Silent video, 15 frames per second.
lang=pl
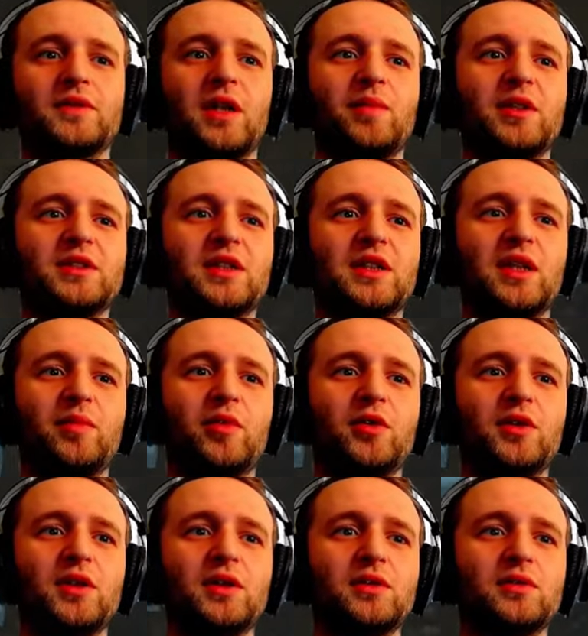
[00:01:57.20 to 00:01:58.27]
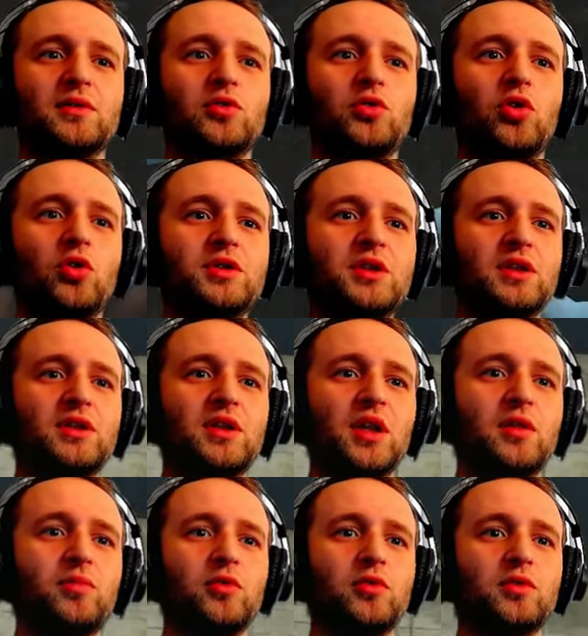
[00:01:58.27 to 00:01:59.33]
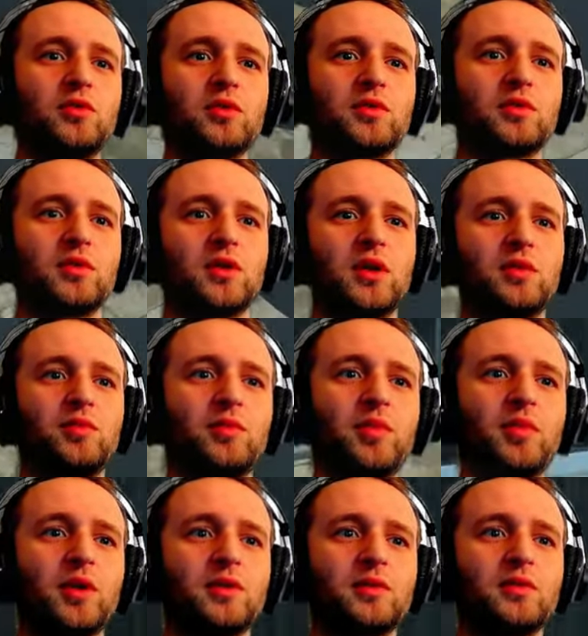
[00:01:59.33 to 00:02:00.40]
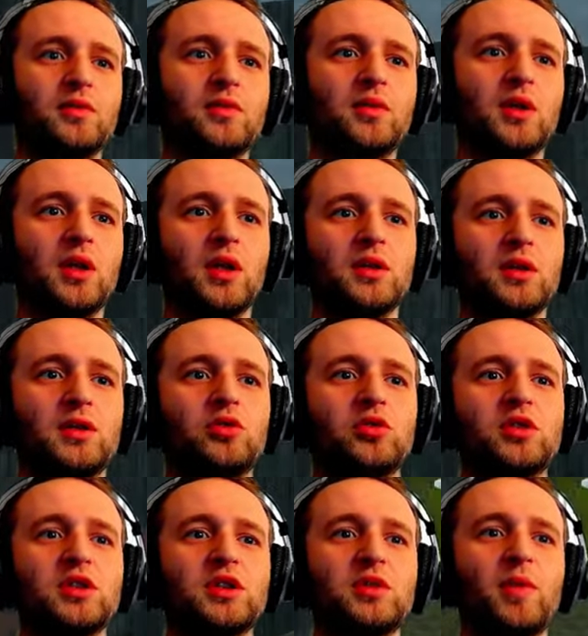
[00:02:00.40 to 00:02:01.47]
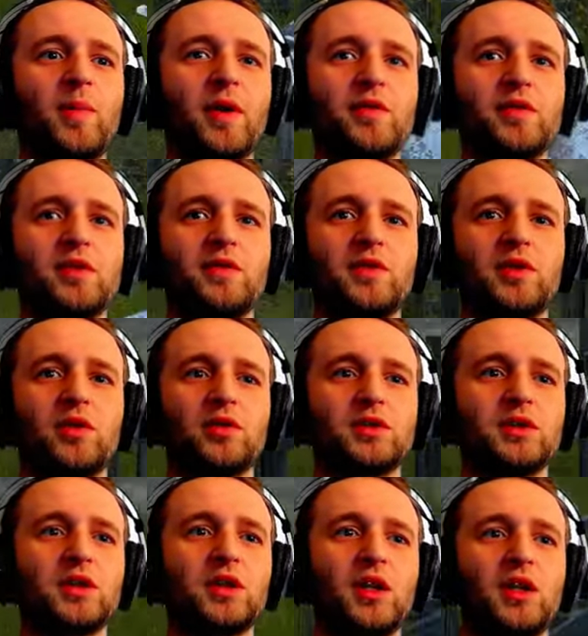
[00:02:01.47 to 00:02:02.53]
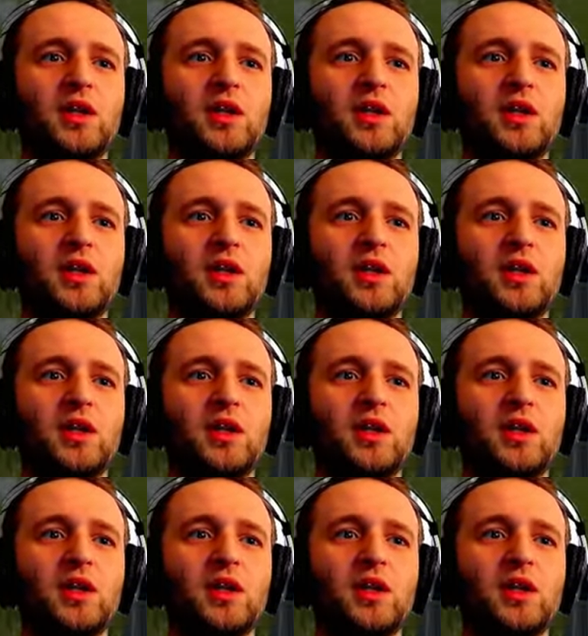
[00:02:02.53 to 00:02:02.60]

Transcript: Zamian za naboje, dozing tell to get me bantu. Ty to, to jest chyba prawdziwy dozing,